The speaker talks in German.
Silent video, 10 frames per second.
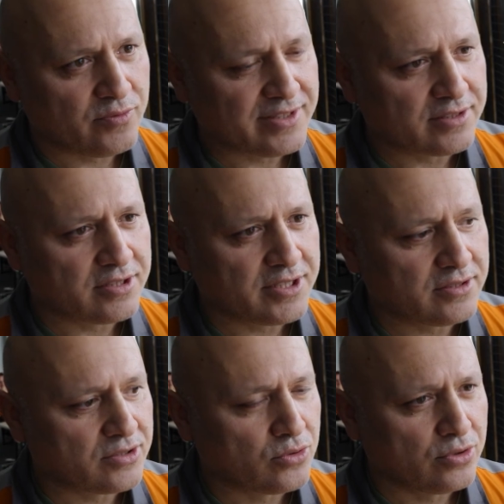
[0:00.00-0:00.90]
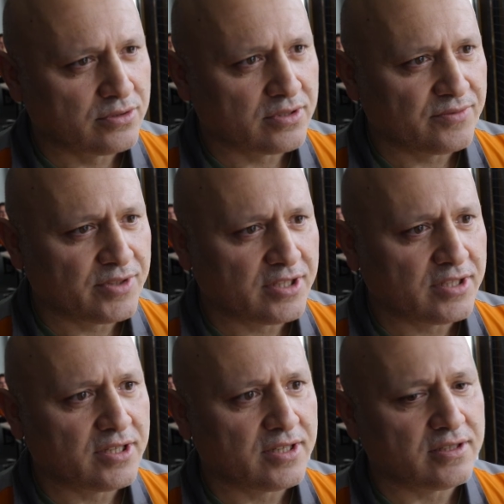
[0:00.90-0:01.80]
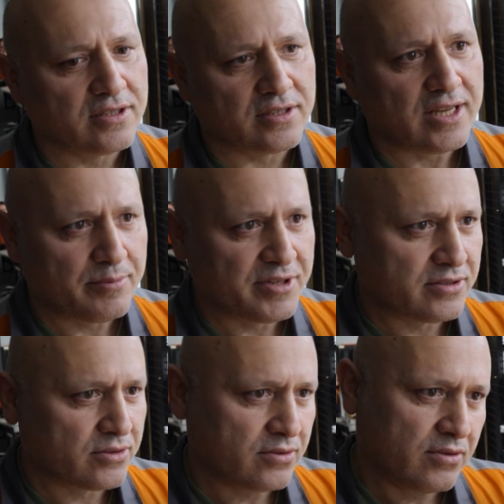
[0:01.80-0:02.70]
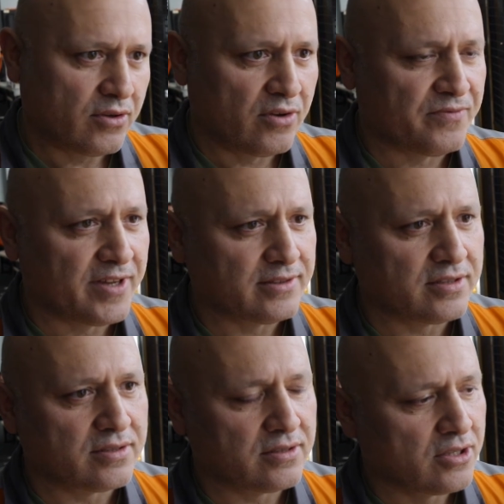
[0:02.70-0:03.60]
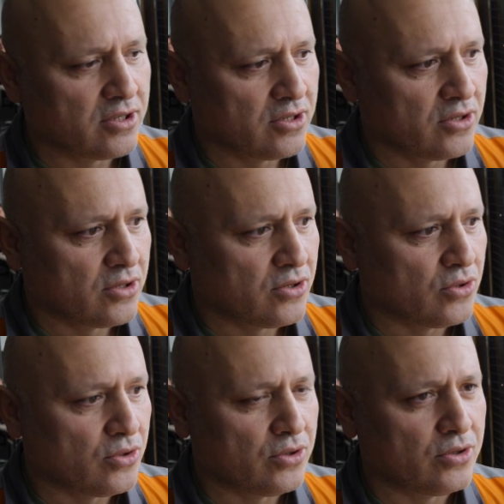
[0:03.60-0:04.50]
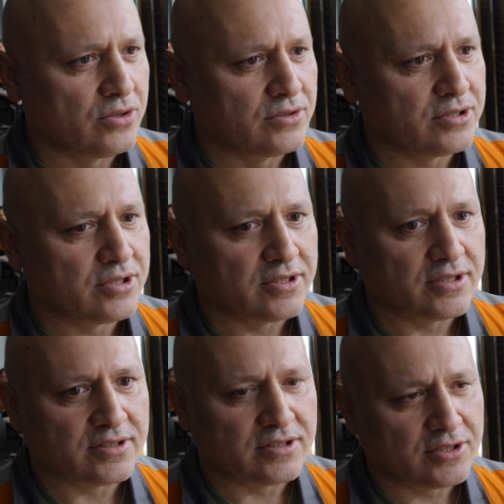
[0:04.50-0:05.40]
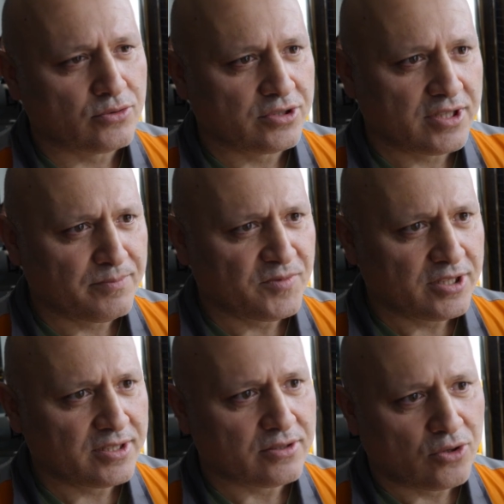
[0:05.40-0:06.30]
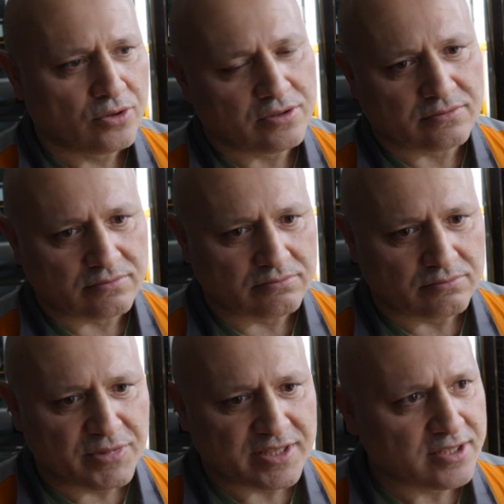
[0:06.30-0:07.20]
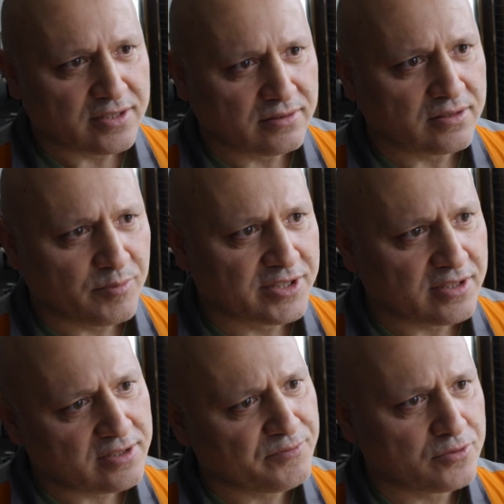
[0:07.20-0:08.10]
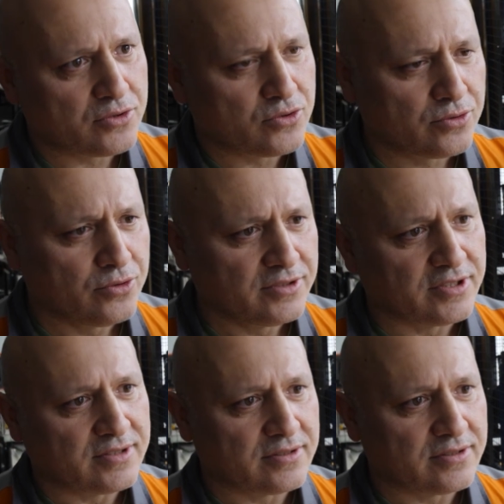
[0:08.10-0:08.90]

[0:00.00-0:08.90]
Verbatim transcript: Qualität und weniger äh, Arbeitsaufwand. Und äh, dadurch haben wir auch besseren Material für zur Kunde